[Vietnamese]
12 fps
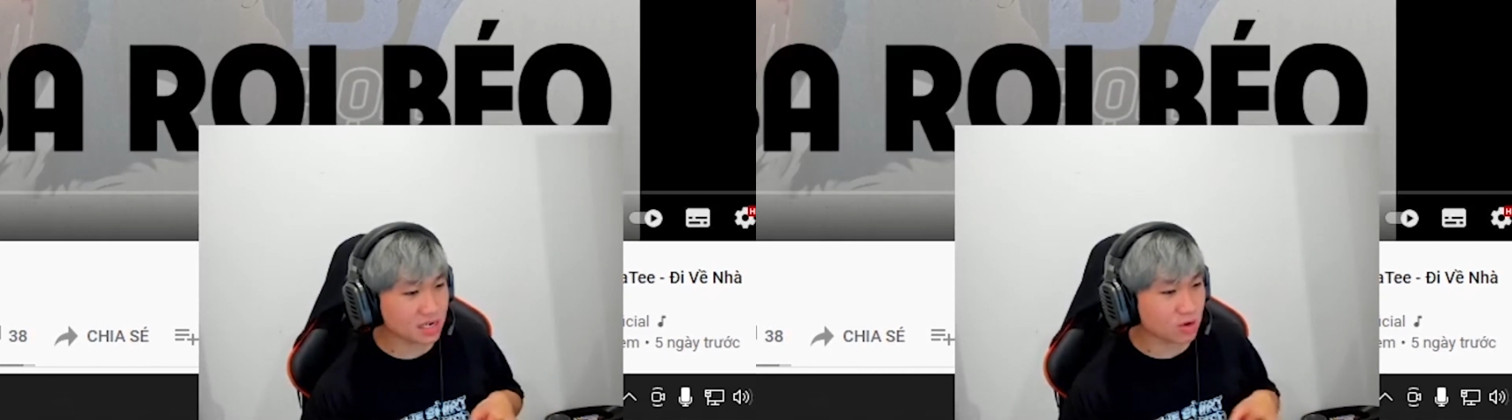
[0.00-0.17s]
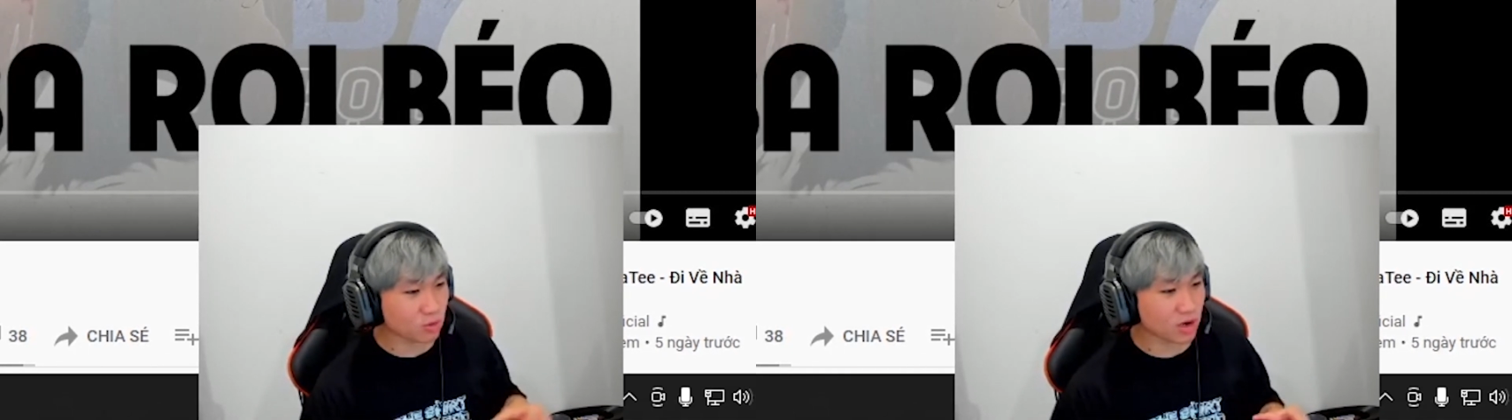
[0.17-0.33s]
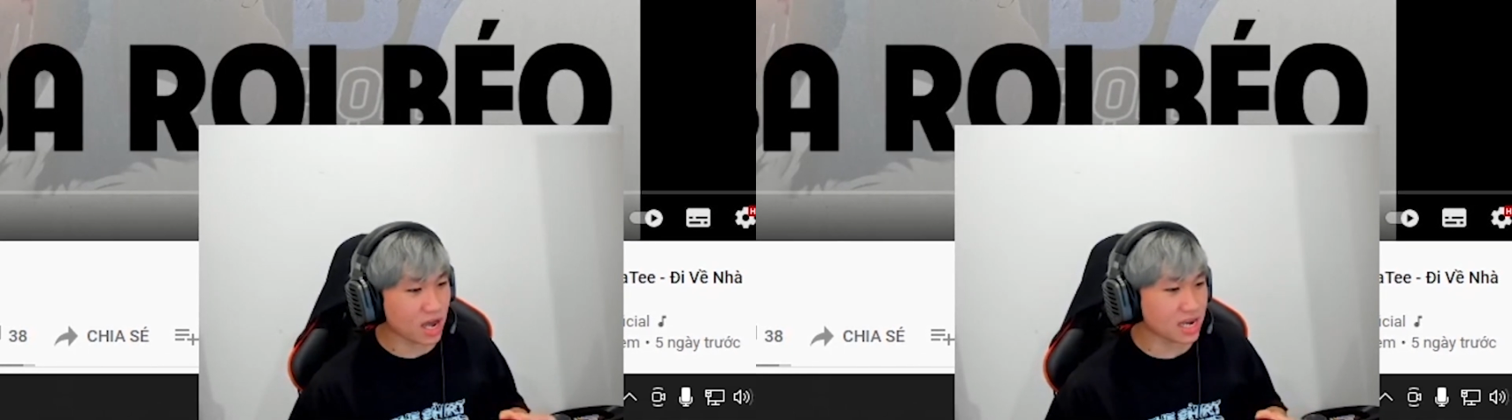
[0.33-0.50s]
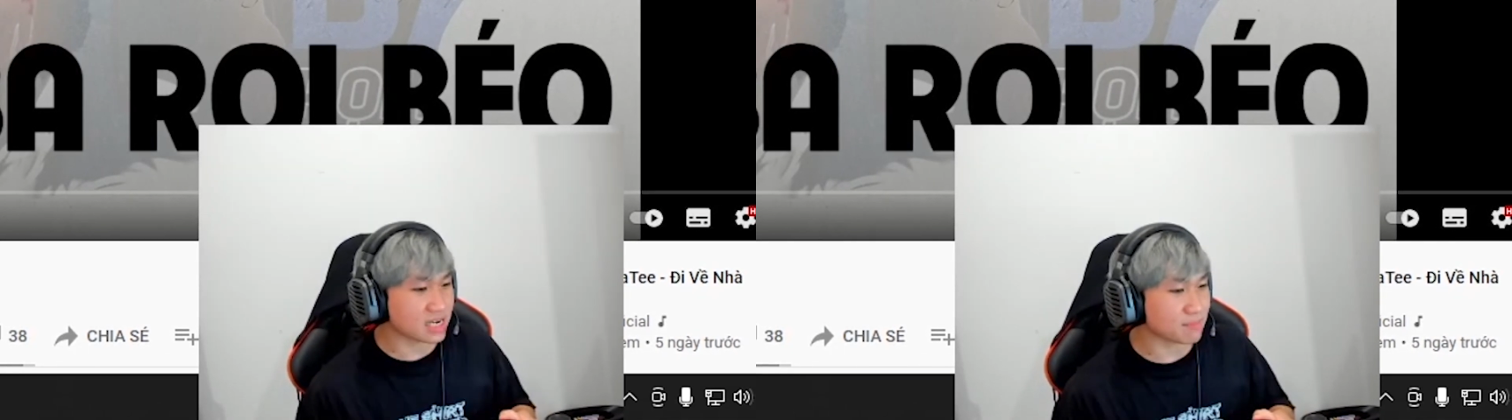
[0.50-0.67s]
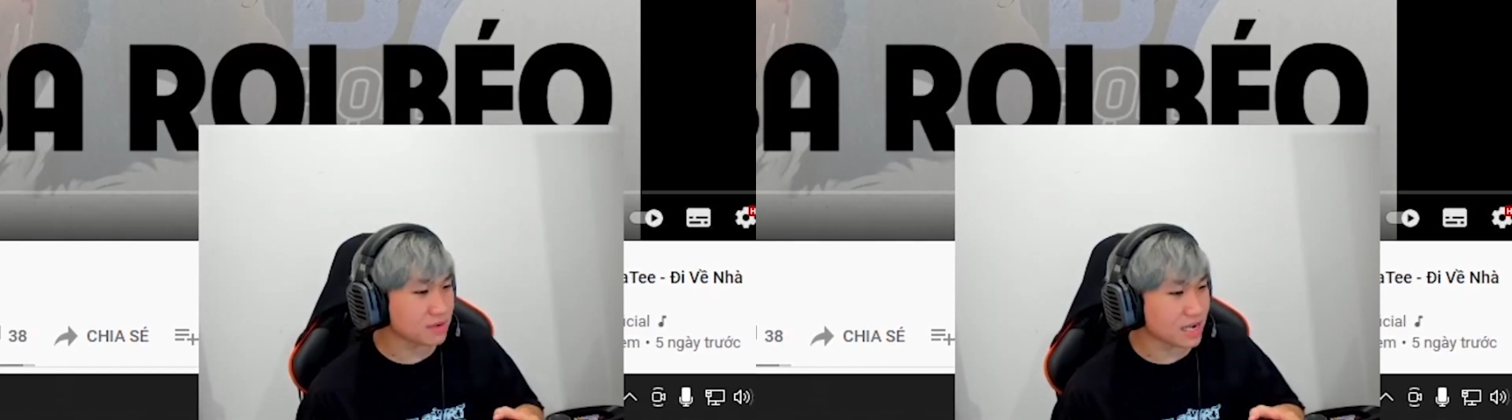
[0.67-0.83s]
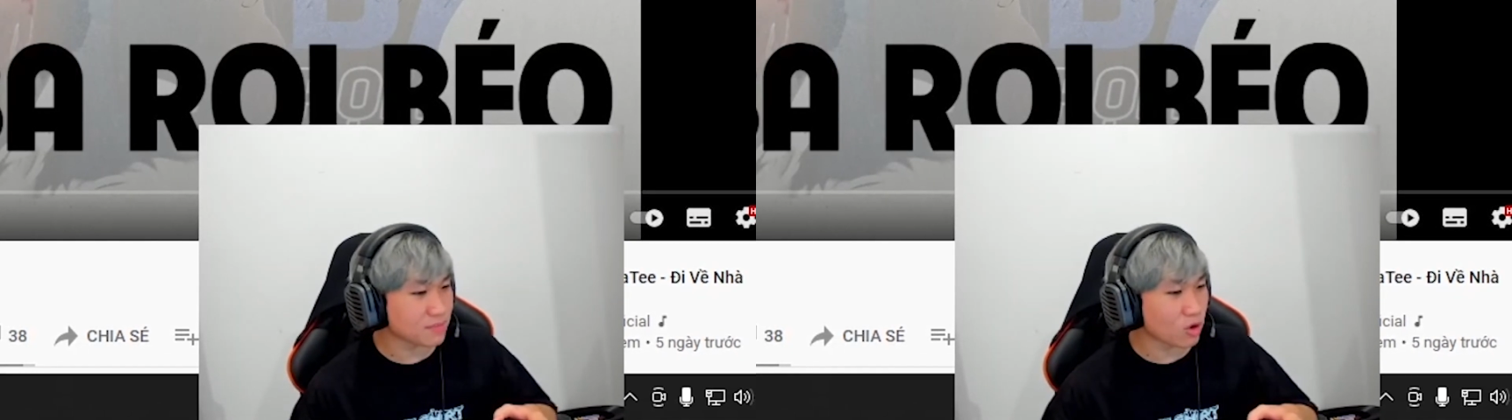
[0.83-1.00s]
cuộc đời anh
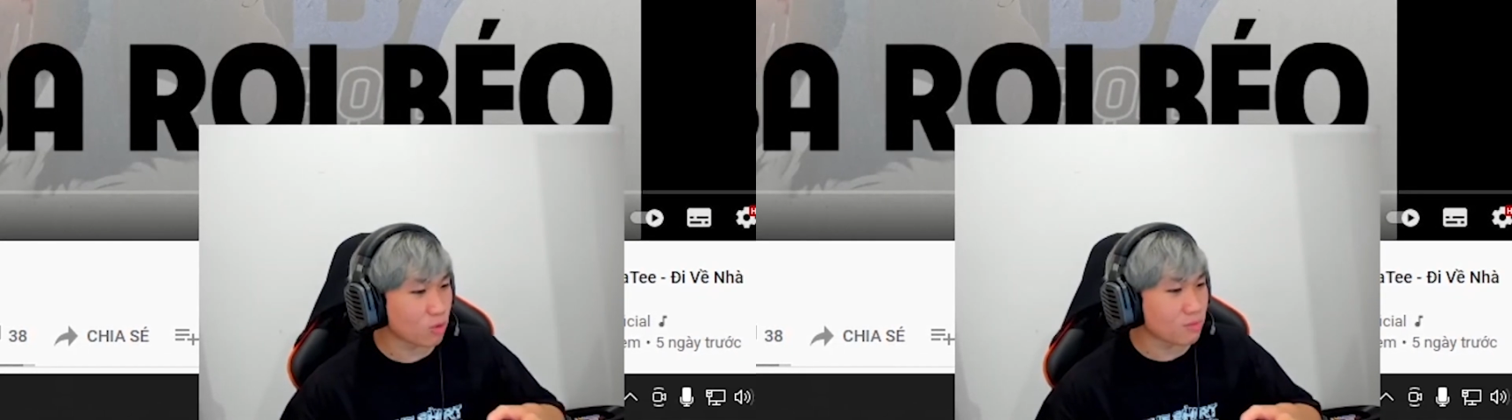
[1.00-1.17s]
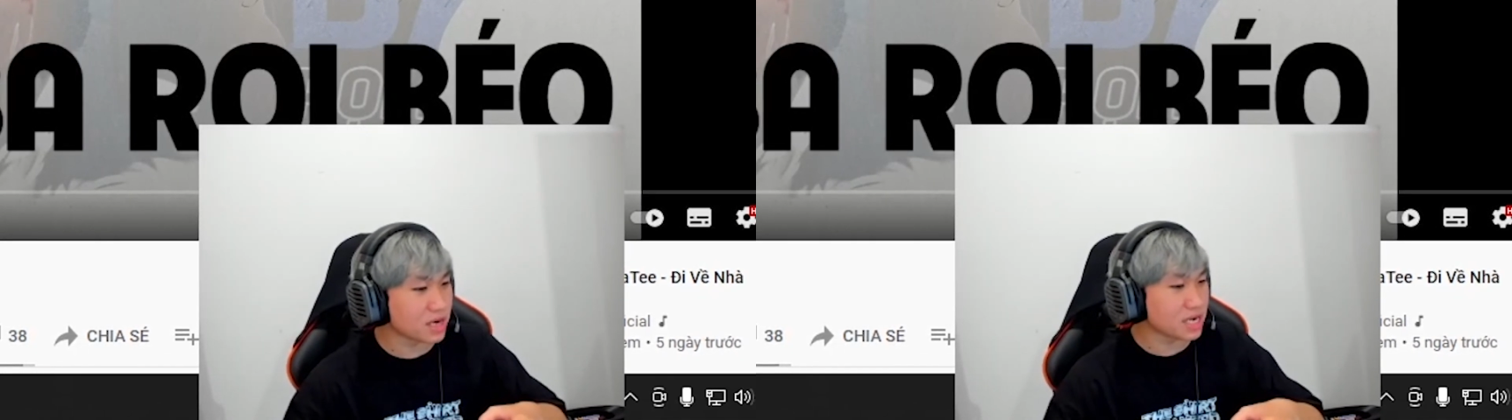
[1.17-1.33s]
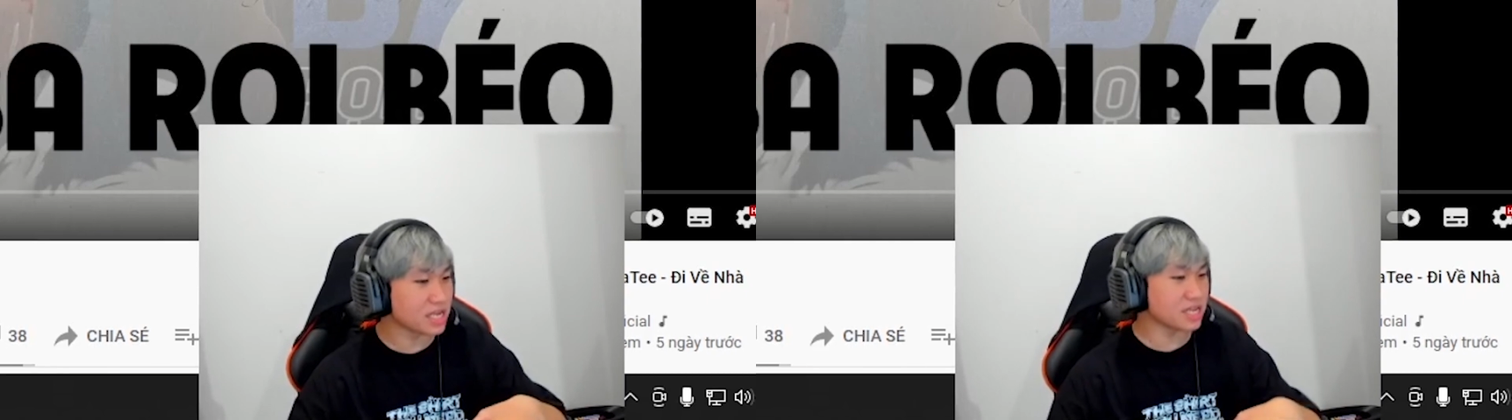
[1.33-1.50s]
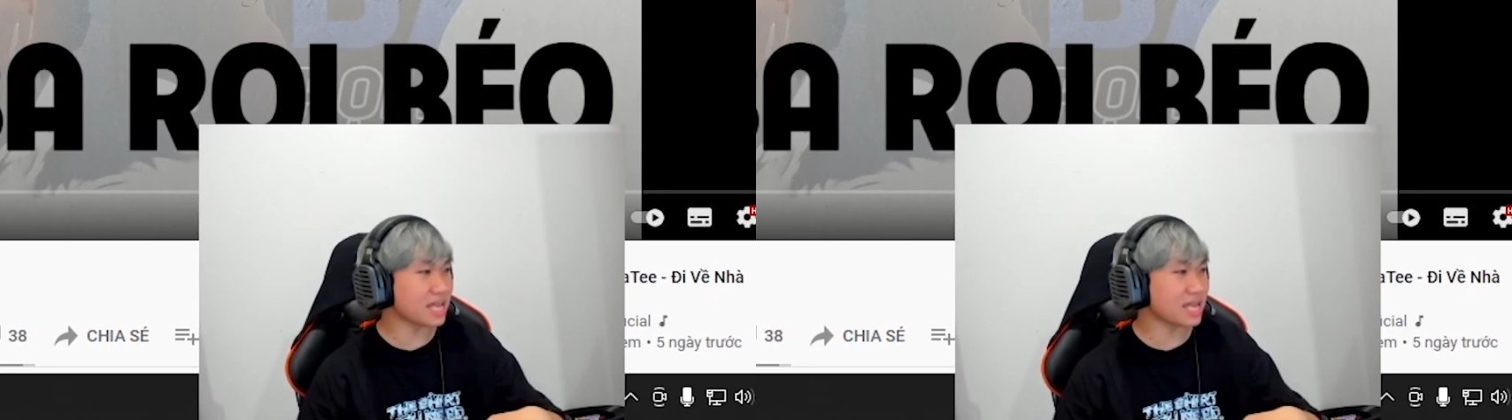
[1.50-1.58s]
game thủ bình yên